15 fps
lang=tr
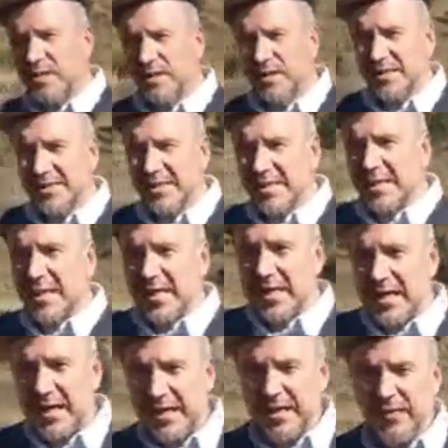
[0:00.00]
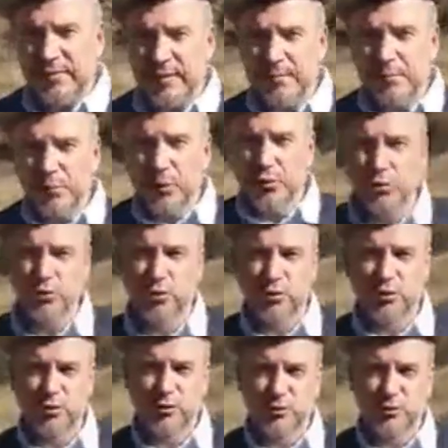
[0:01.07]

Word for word: alanın eni ve boyunu